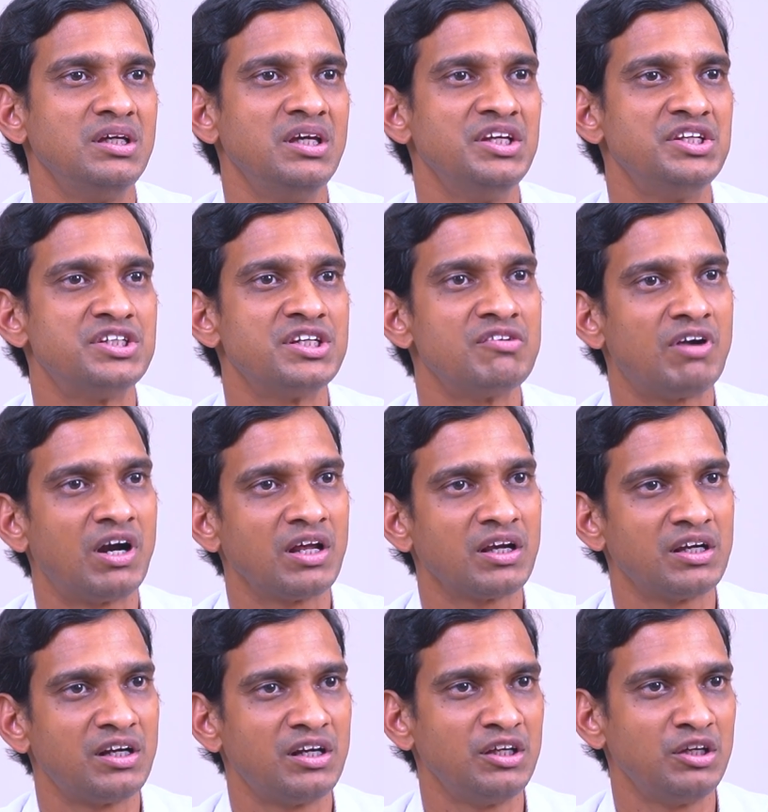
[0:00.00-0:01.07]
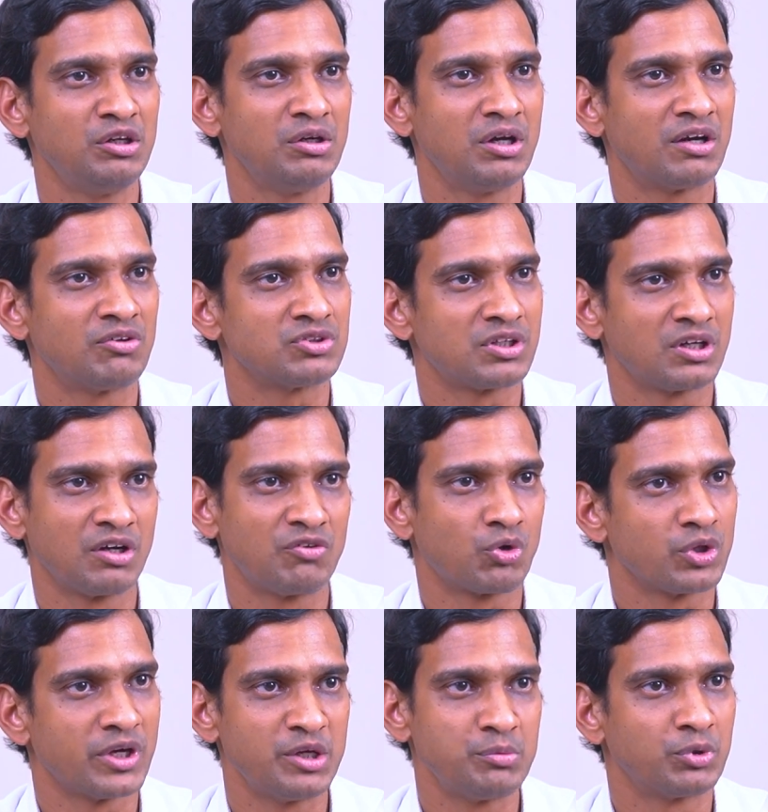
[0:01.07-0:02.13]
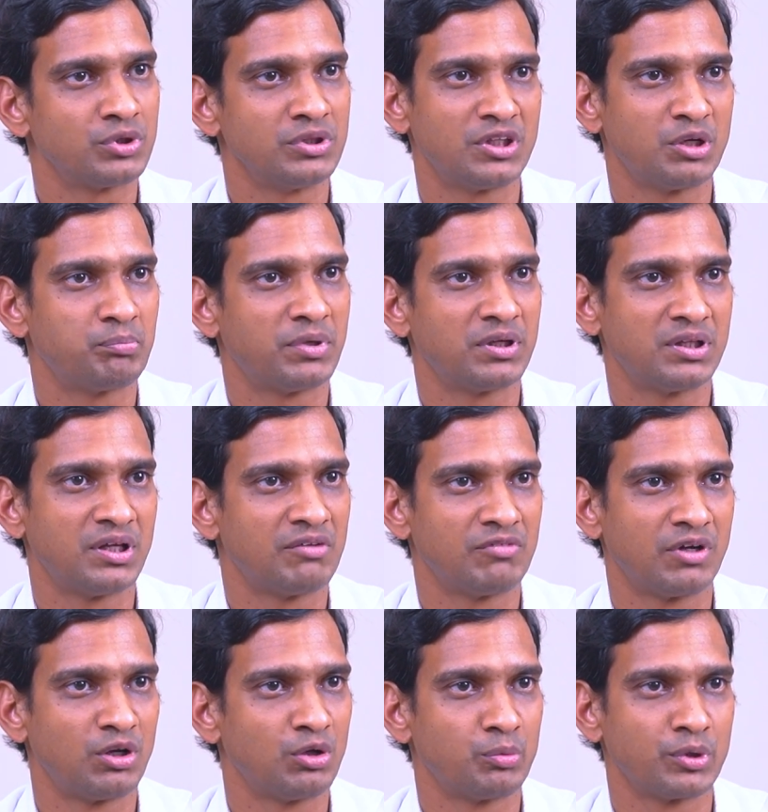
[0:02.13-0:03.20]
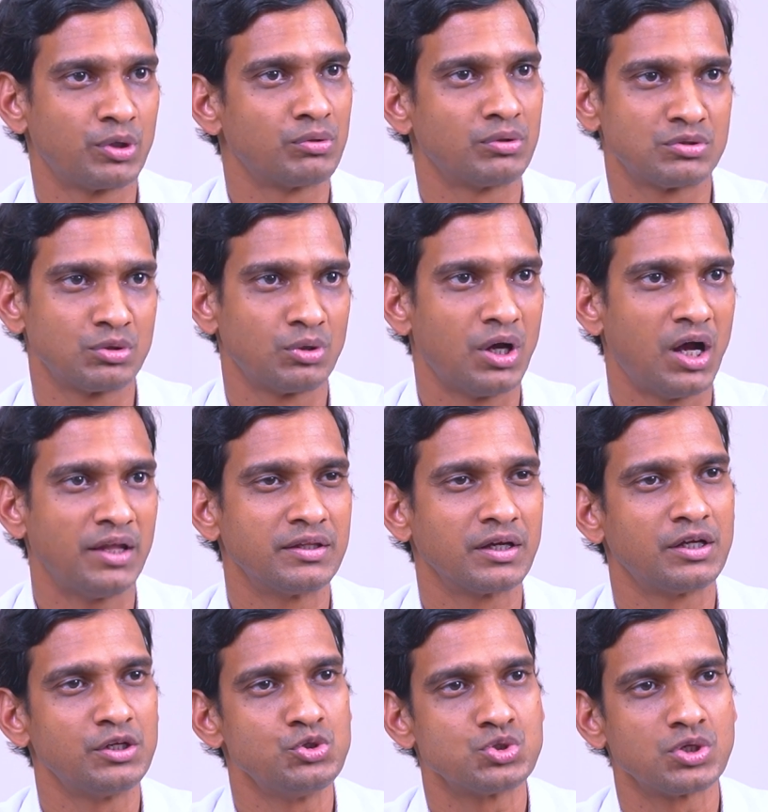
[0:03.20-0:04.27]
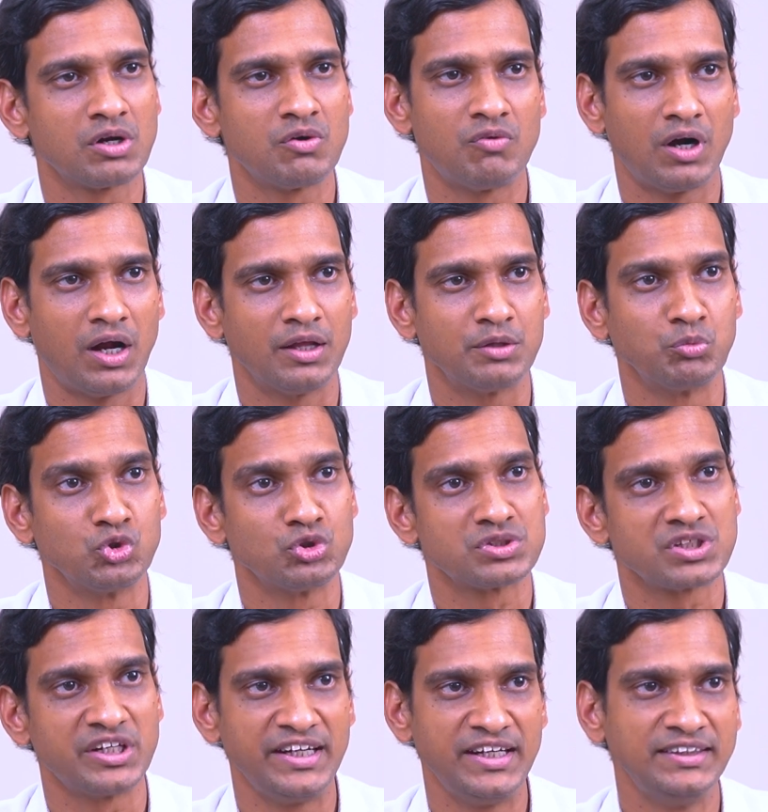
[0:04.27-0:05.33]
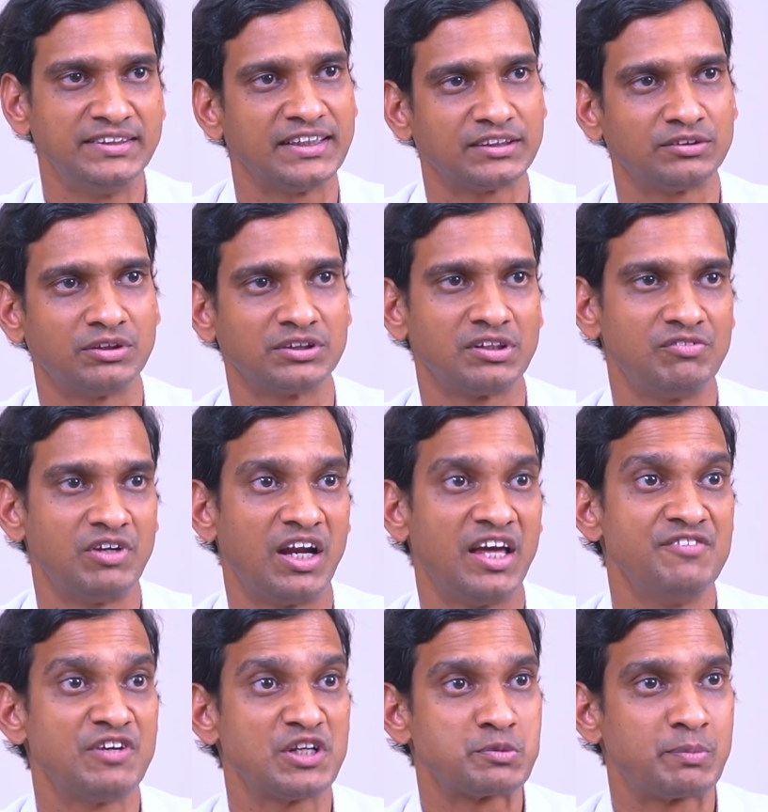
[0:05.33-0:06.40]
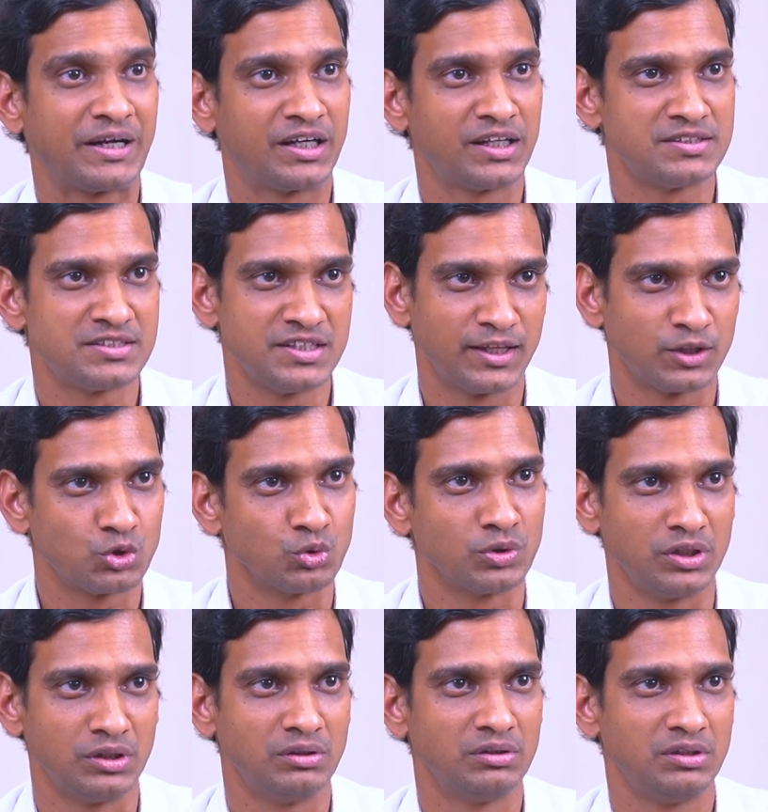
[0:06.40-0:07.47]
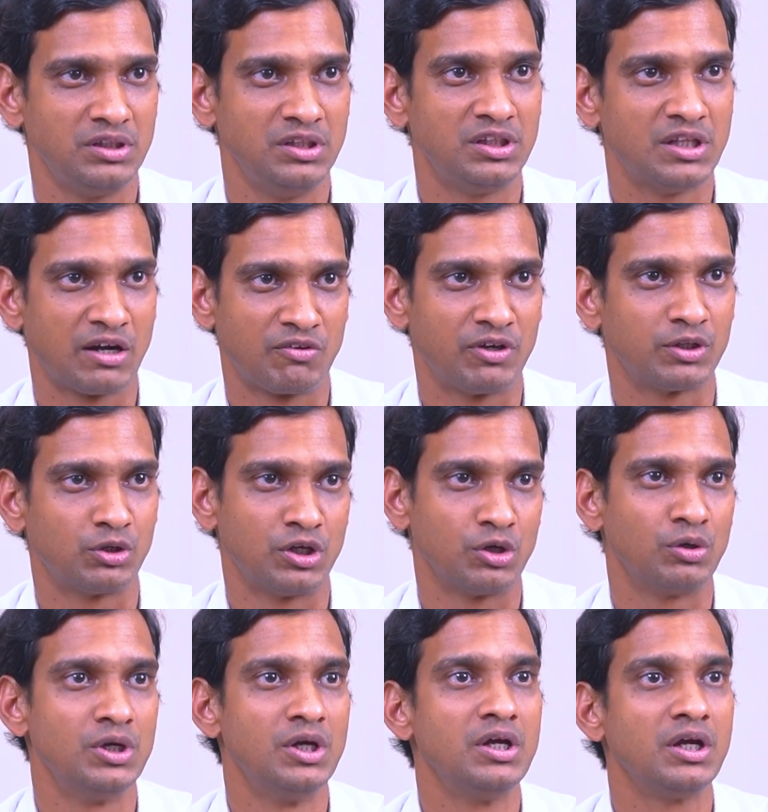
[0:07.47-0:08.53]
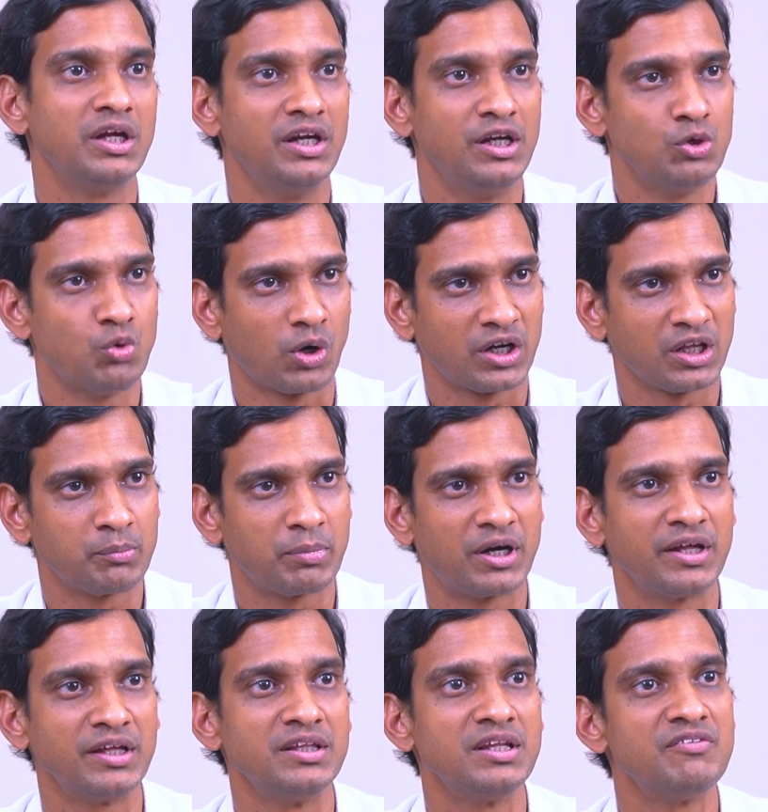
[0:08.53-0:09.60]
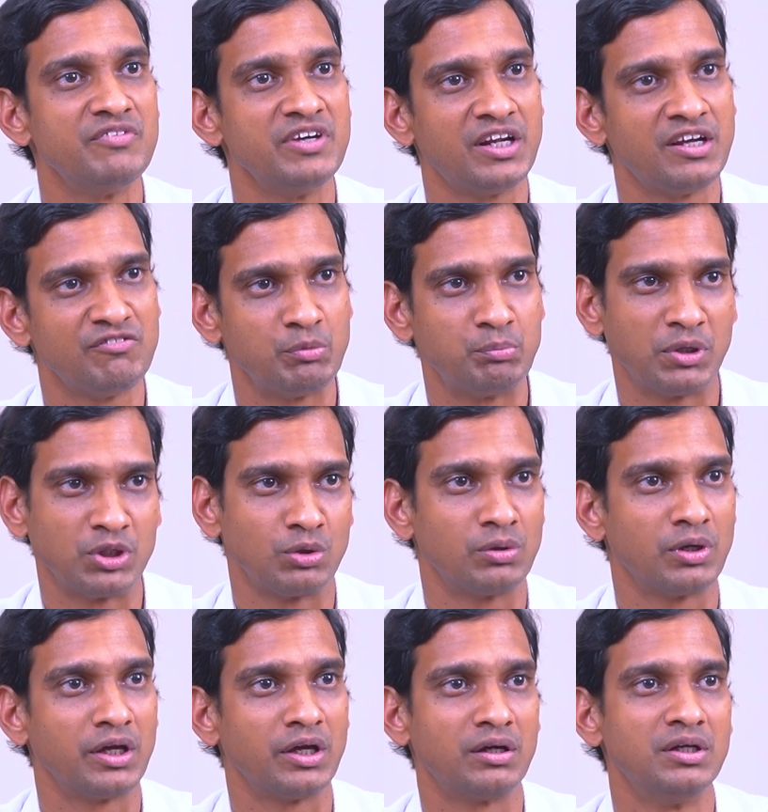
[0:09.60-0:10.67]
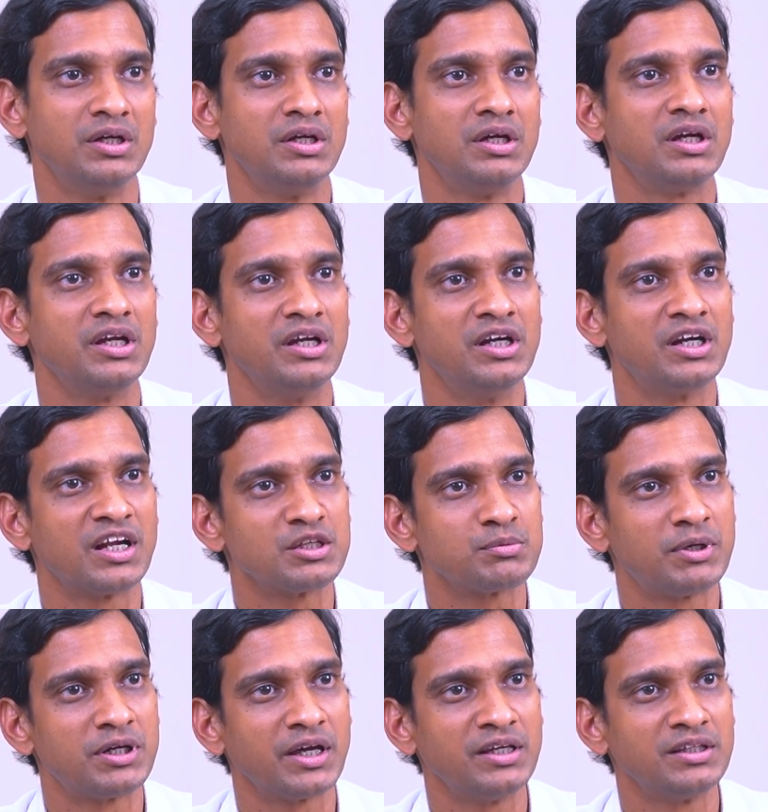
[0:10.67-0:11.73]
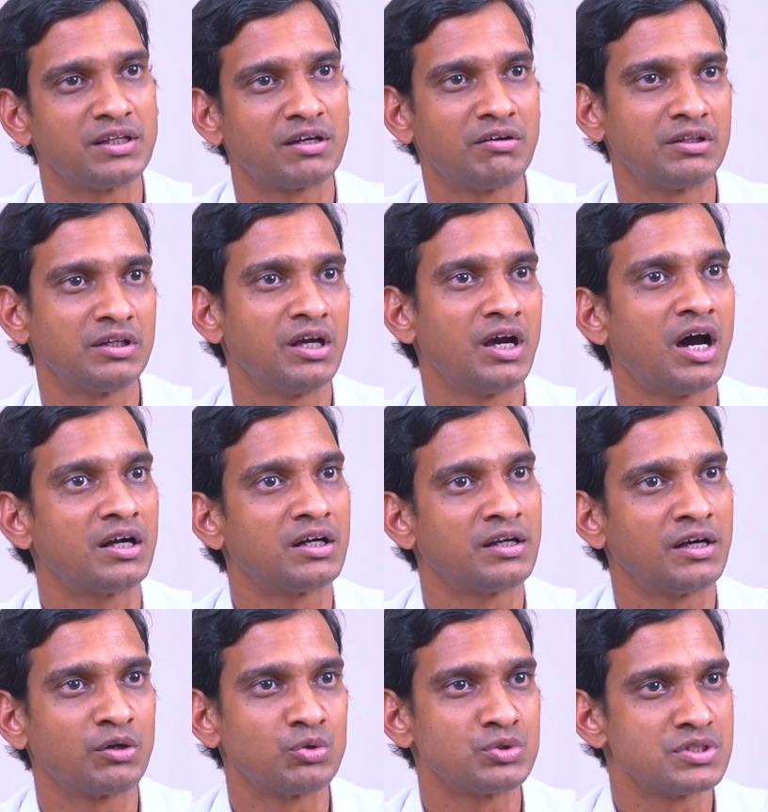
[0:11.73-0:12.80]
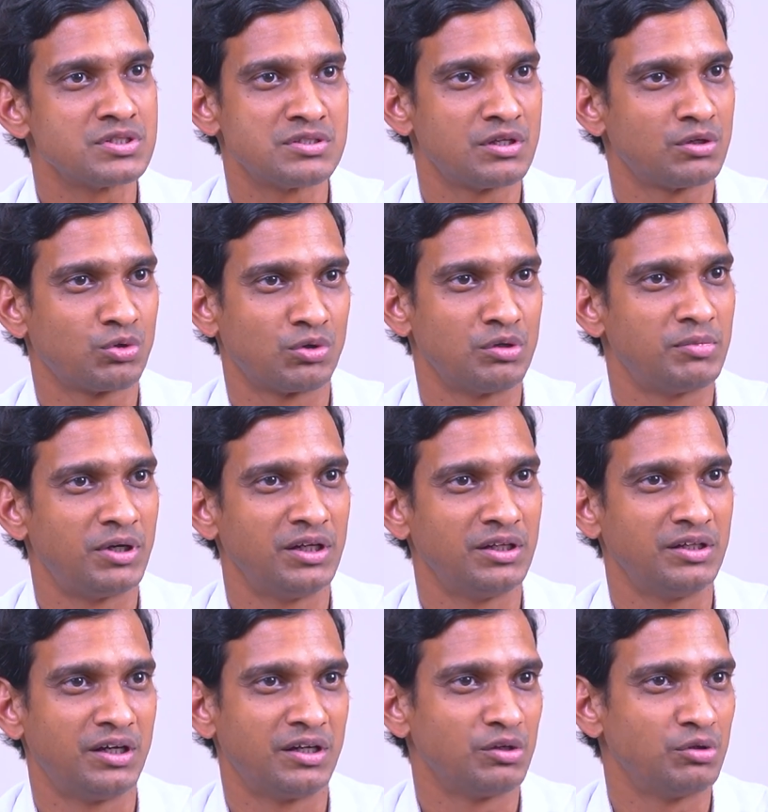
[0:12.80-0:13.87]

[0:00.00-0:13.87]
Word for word: ఈ ఇచ్చిన వాళ్ళ కిడ్నీ అనవసరంగా వృధా అయిపోతుంది తప్ప దానివల్ల ఉపయోగం సో అందుకని యూజువల్గా అది ముందు స్క్రీనింగ్ చేస్తాం అసలు వీళ్ళ లైఫ్ ఎక్స్పెక్టెన్సీ ఎంత ఉంది ఈ తర్వాత అంటే కిడ్నీ ఒకటే పాడైందా వేరే ఇబ్బందులు ఉన్నాయా కిడ్నీ ట్రాన్స్ప్లాంట్ అయిన తర్వాత ఏ హార్ట్ అటాక్ వచ్చేసింది అనుకోండి మళ్ళీ